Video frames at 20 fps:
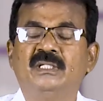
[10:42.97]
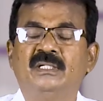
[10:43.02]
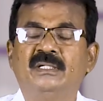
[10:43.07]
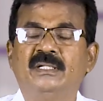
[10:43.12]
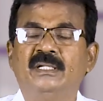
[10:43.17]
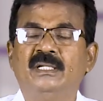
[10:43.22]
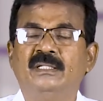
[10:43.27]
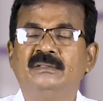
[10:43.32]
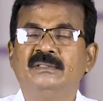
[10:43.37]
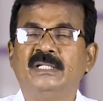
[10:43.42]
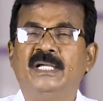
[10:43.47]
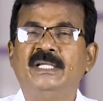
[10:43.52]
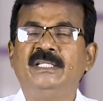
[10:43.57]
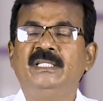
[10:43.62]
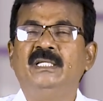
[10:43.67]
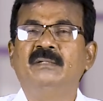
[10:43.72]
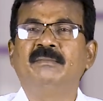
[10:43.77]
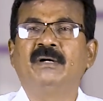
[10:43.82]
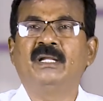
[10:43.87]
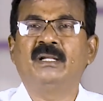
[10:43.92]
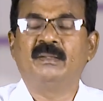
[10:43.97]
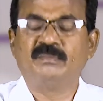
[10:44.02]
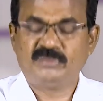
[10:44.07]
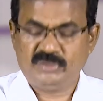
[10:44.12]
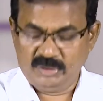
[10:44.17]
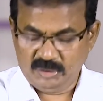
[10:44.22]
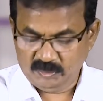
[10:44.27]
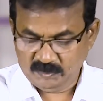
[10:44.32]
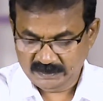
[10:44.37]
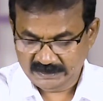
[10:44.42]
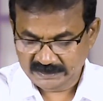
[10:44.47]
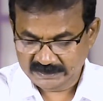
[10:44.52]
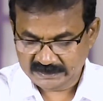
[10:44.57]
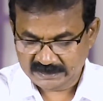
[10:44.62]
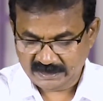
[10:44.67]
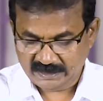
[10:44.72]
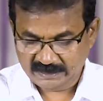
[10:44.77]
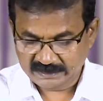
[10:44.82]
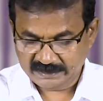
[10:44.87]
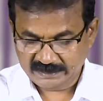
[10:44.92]
தண்டையில் தைரியமாக நாம்
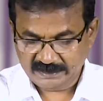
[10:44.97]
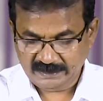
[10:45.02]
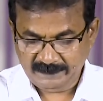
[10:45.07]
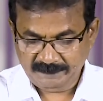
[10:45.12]
சேர்வதற்காக